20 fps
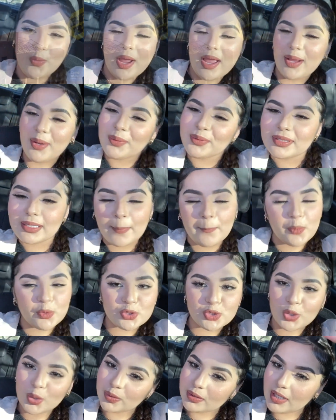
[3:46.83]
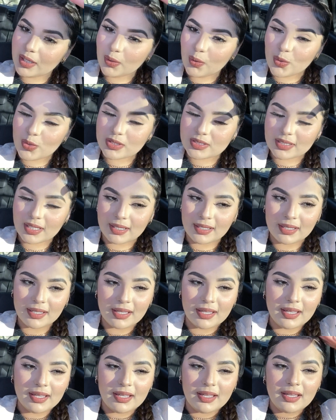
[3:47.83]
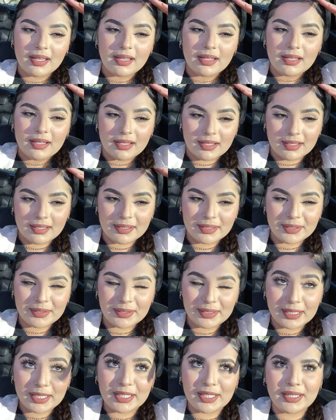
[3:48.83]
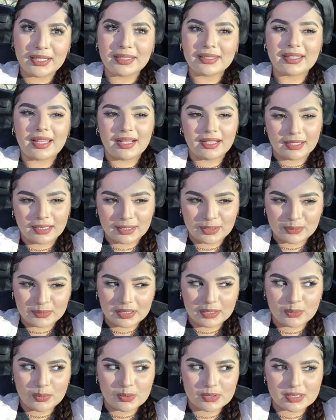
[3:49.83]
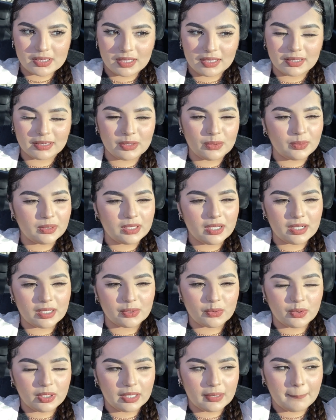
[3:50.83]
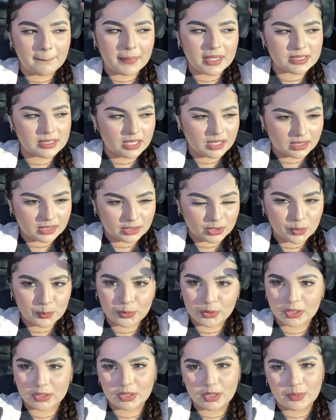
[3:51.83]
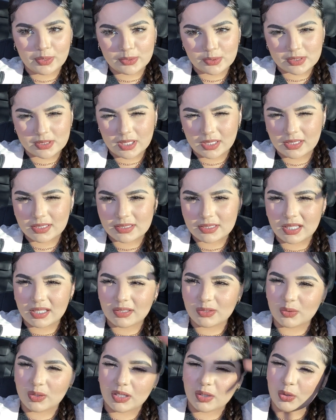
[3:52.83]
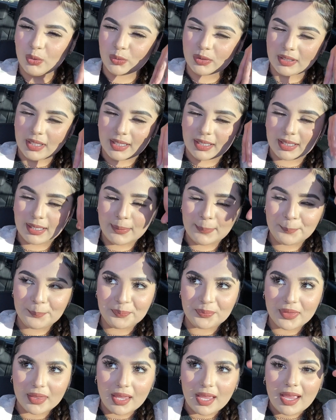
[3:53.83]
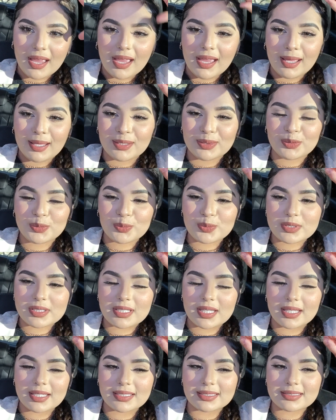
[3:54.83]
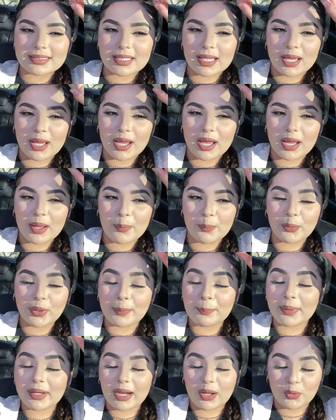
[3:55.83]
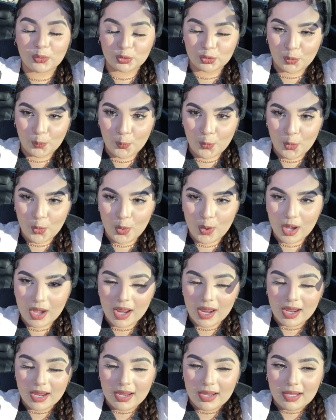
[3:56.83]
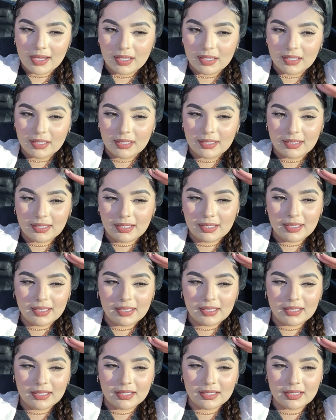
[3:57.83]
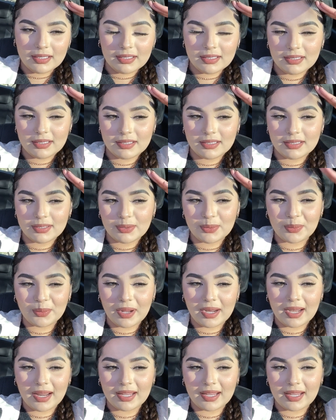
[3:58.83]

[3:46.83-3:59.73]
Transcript: encontramos otra cosa. Ah, y encargué otra cosa que tengo que ir a recoger más al ratito porque todavía no está lista. No la encontré aquí. Entonces voy para otro mall. Y ojalá